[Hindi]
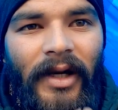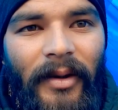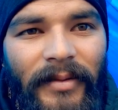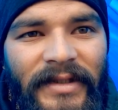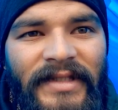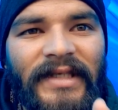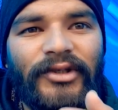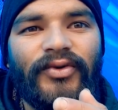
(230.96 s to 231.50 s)

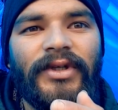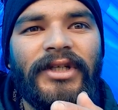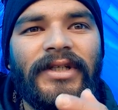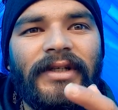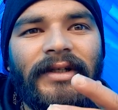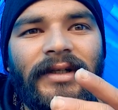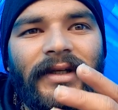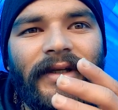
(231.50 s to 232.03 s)
अभी
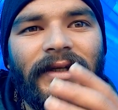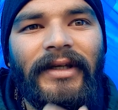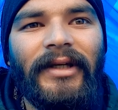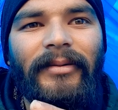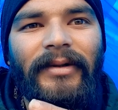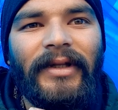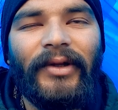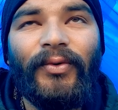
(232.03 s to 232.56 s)
सिचुएशन ये
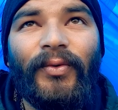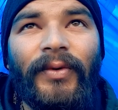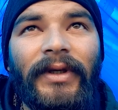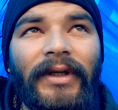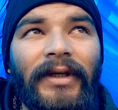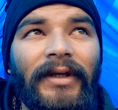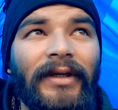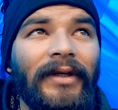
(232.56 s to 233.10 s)
बता दूँ
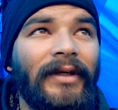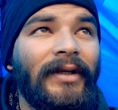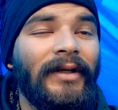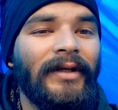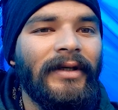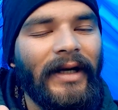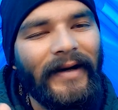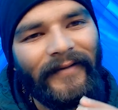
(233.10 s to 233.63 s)

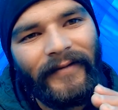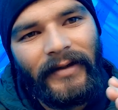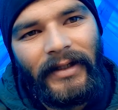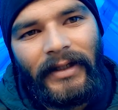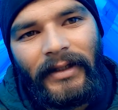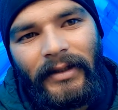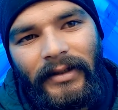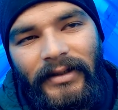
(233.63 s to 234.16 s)
कि काफ़ी
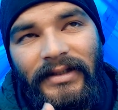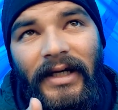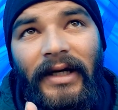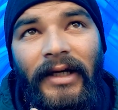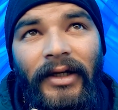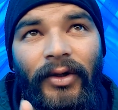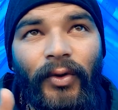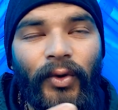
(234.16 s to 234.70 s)

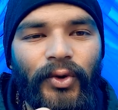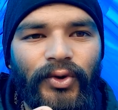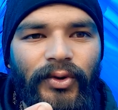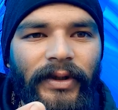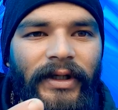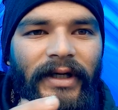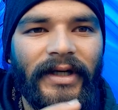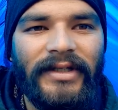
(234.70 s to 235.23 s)
सारे लोग जो
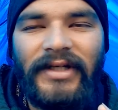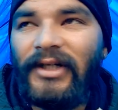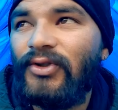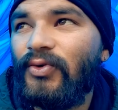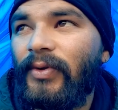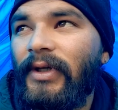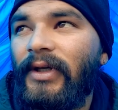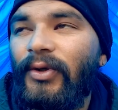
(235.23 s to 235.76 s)
हैं घर जा
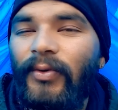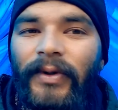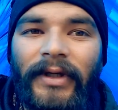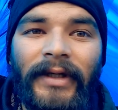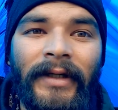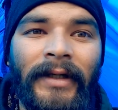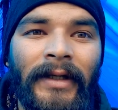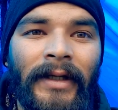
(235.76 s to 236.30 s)
चुके हैं
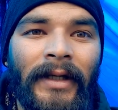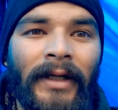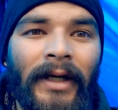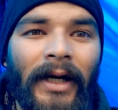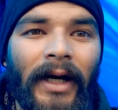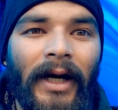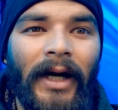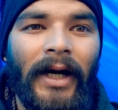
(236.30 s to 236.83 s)
क्योंकि
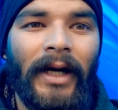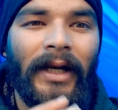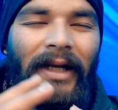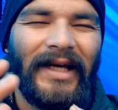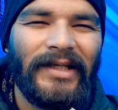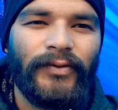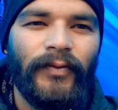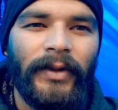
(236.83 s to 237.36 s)

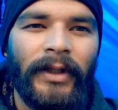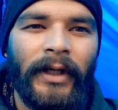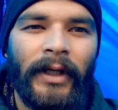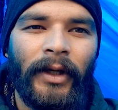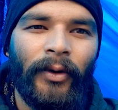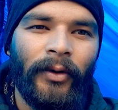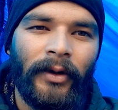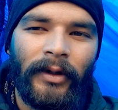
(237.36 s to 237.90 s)
लास्ट वीक
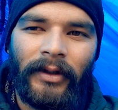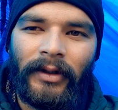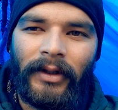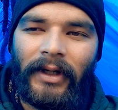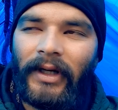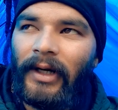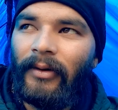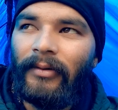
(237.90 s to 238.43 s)
है और
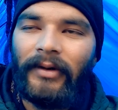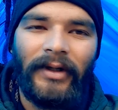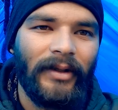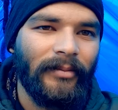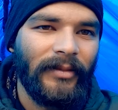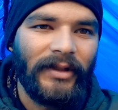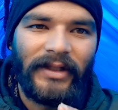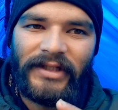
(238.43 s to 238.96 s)
अराउंड
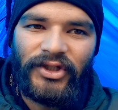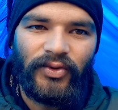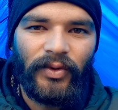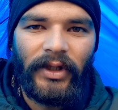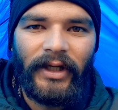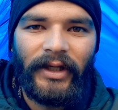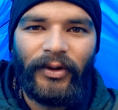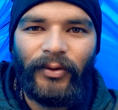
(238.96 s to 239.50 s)
हम दस
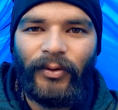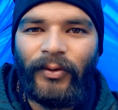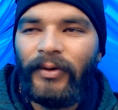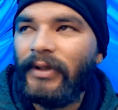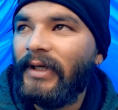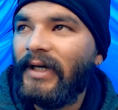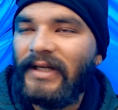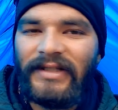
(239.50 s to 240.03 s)
जुलाई को
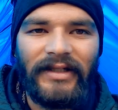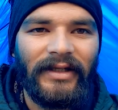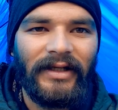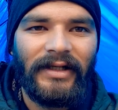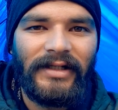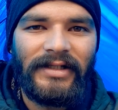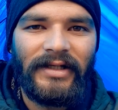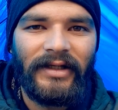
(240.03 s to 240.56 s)
यहाँ से
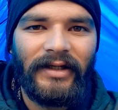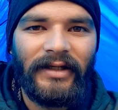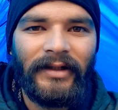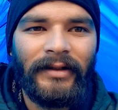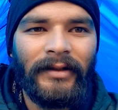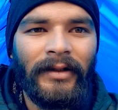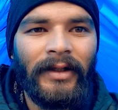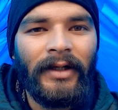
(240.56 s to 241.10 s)
निकल जाएंगे
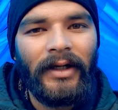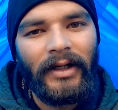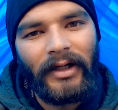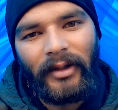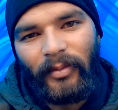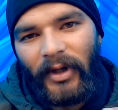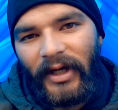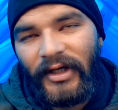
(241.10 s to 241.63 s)

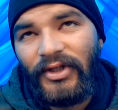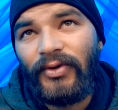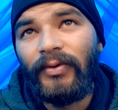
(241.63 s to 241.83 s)
अगर बारिश